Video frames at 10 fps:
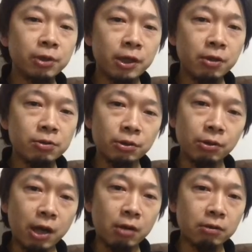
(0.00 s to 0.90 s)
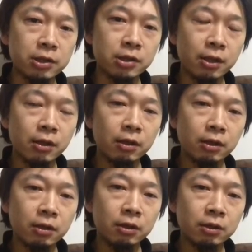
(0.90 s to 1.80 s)
な栄養素っていうのがあるんですね。
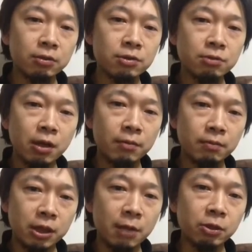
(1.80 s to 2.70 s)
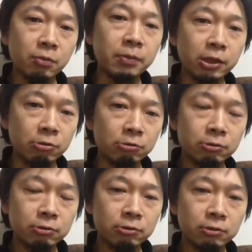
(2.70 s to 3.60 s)
一つはビタミンの ビー 群
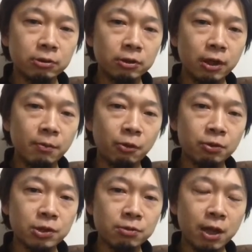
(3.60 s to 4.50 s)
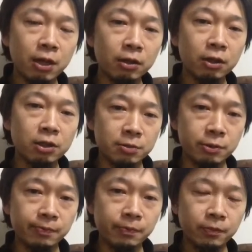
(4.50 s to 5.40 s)
で、もう一つは鉄
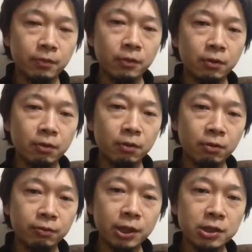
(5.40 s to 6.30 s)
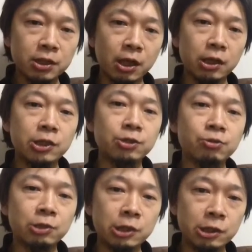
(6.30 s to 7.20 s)
分。このふたつが非
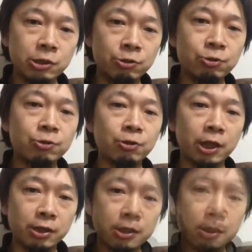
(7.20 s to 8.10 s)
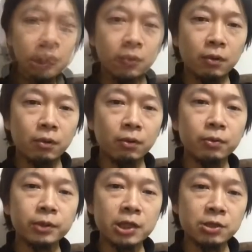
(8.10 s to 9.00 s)
常に重要なんです。この
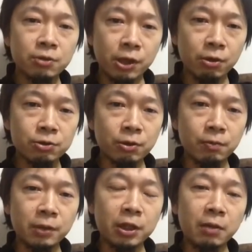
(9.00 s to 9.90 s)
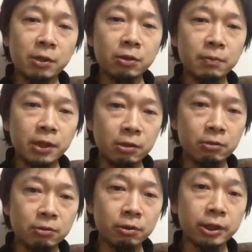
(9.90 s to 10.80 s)
ふたつの栄養素、ビタミンの ビー
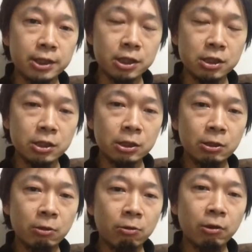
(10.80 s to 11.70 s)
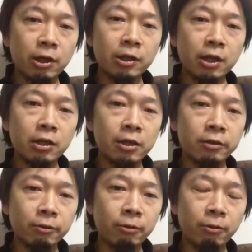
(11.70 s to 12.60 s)
群と鉄、これが足りない
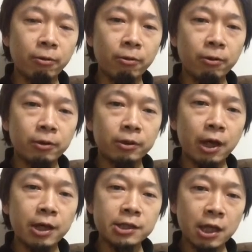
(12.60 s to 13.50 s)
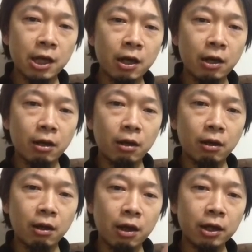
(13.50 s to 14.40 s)
と代謝が
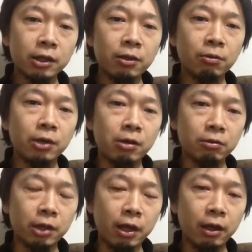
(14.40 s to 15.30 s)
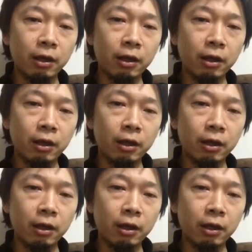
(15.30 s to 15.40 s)
上がってこないので